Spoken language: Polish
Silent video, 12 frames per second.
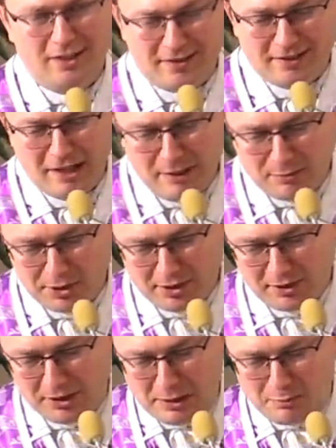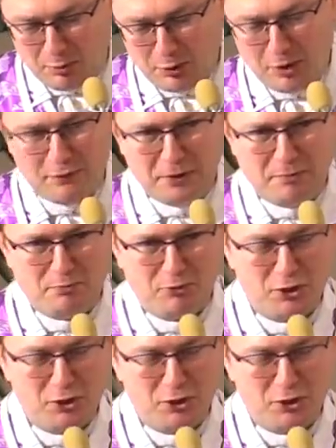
z nami i ponownym